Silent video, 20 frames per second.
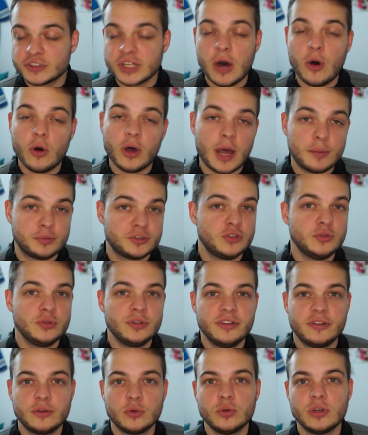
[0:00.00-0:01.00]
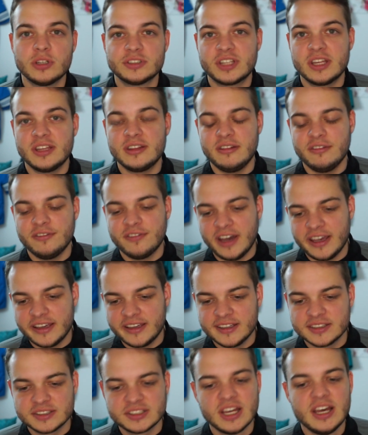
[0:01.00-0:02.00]
sah auch absolut nicht gut aus gegen die
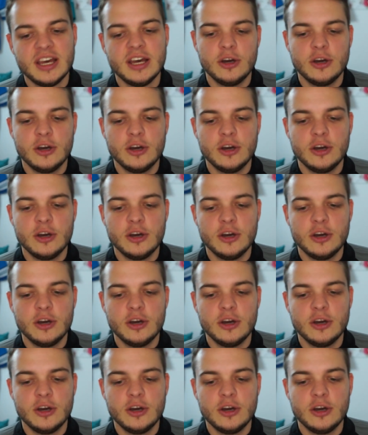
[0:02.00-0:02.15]
Vikings.